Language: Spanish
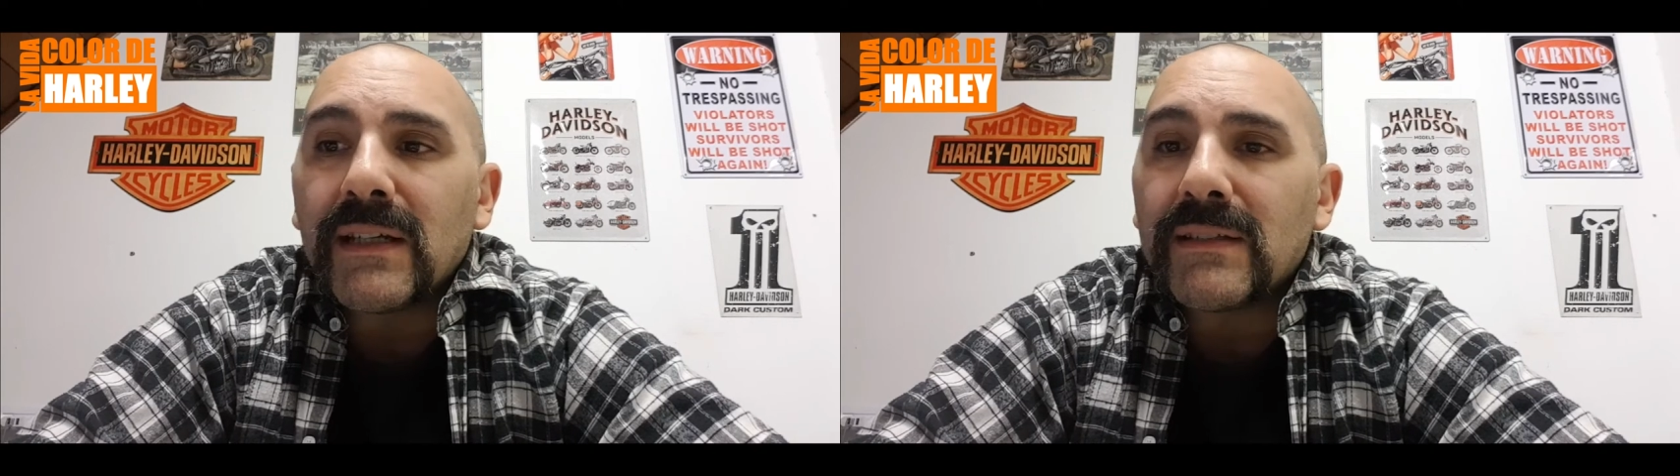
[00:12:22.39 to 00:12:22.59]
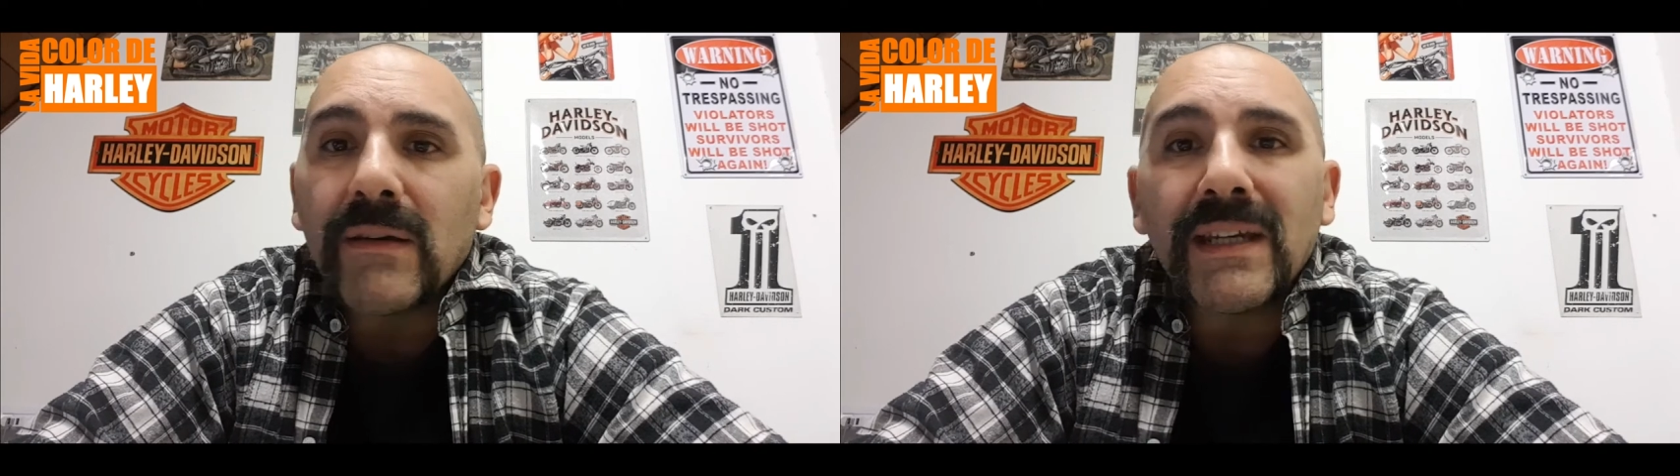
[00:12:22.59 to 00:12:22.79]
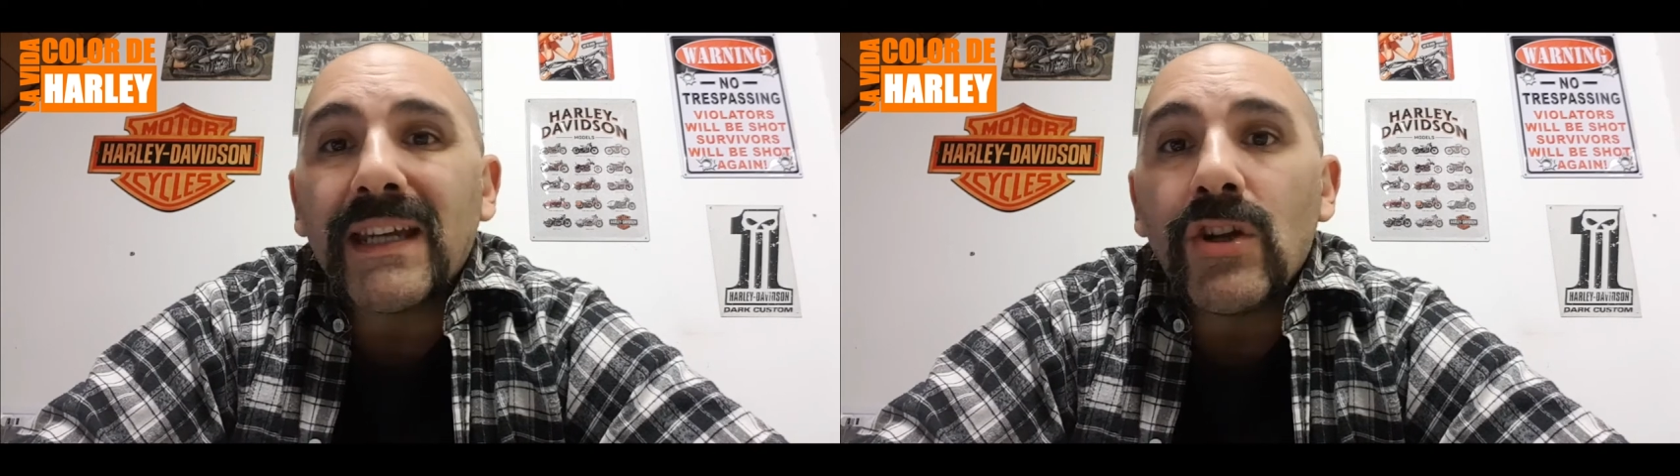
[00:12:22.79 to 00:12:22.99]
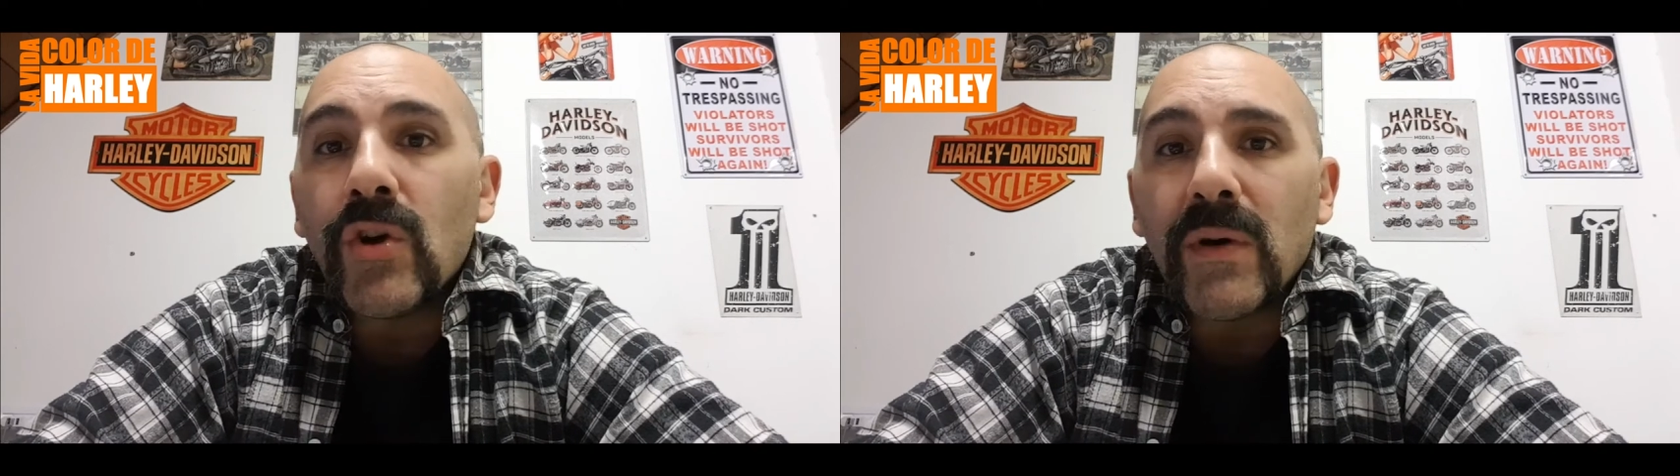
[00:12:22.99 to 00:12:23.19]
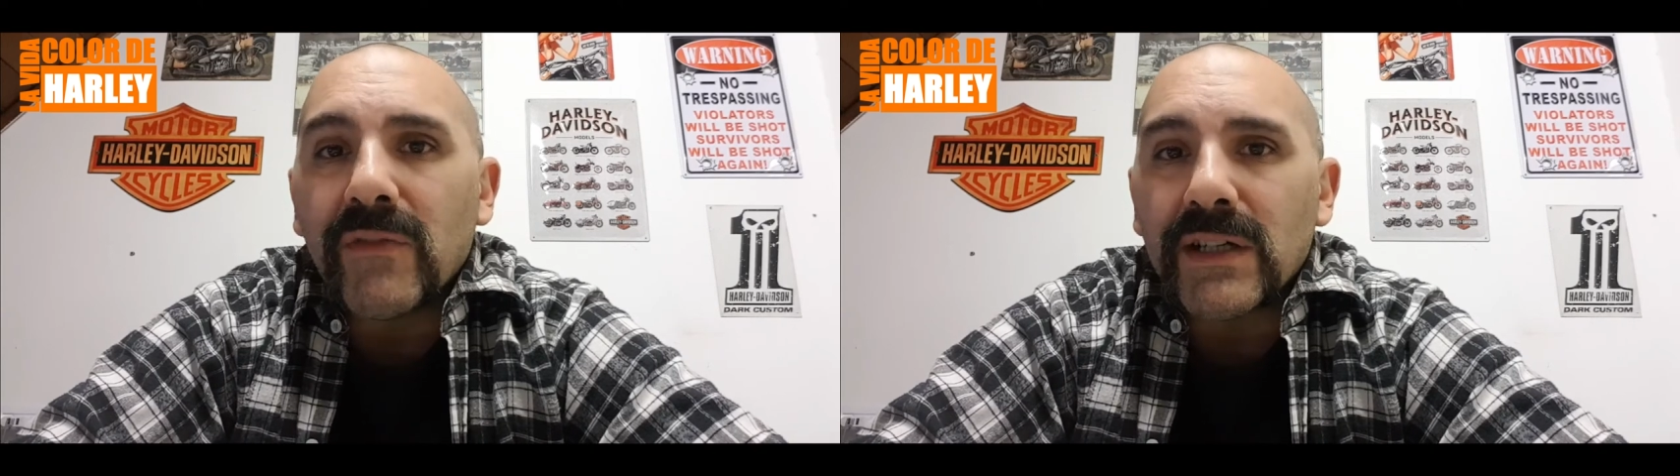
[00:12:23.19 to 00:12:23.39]
que sabes que no
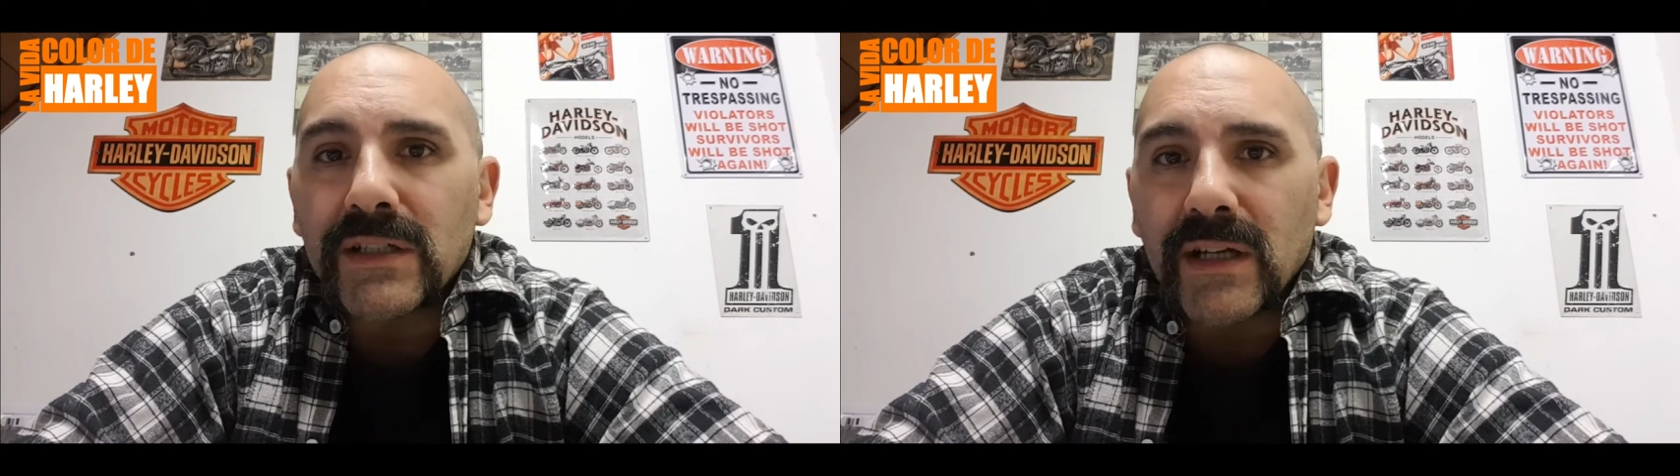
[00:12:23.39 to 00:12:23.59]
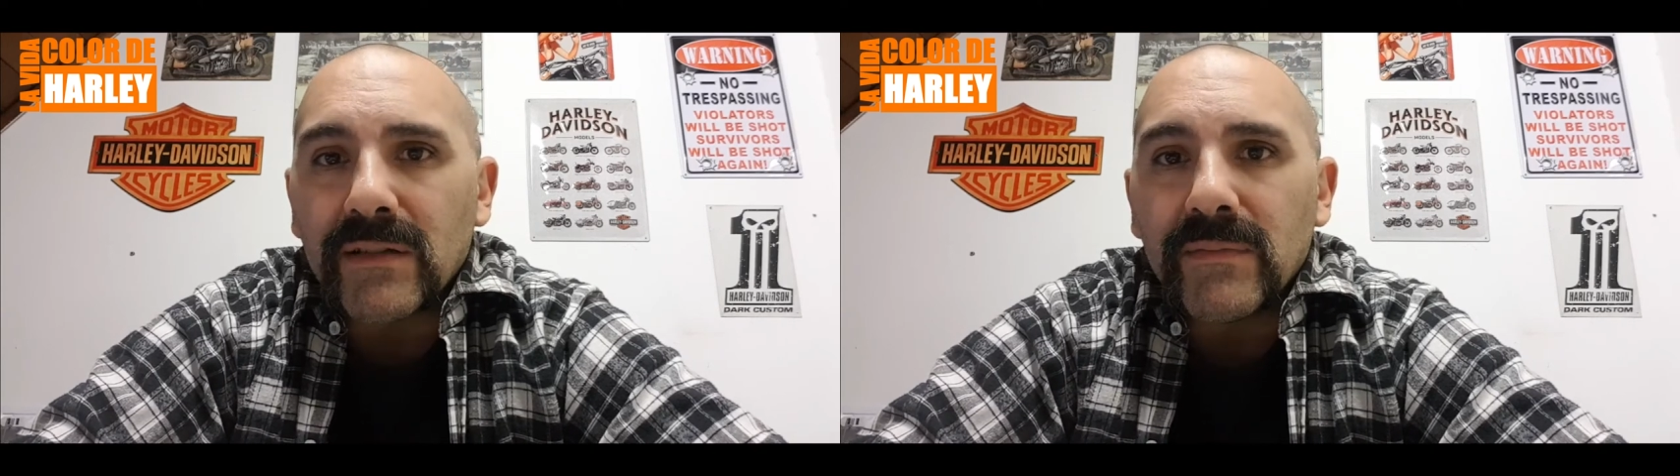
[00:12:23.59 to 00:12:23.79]
va a fallar.